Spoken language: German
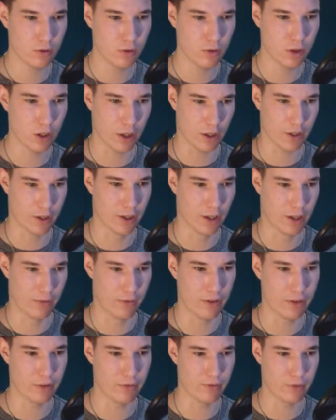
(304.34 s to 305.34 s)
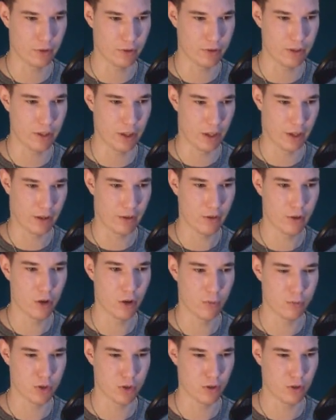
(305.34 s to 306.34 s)
Ach, kein Ding für den King.
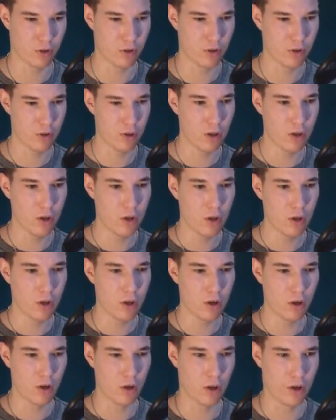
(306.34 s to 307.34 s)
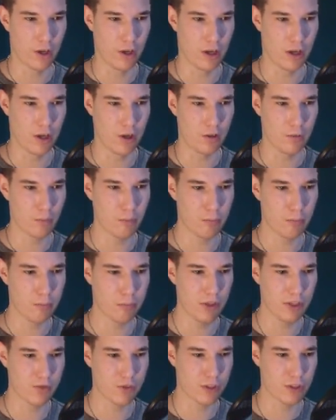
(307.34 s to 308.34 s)
Komm schon. Oh ja.
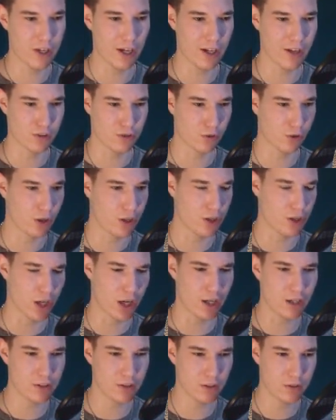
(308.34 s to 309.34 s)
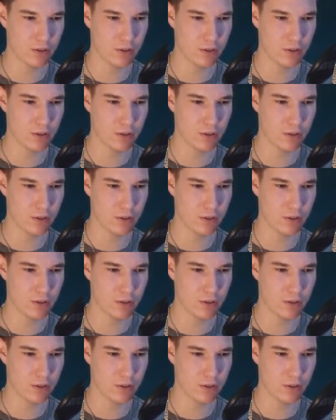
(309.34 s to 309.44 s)
Peach wird gerne so geknallt.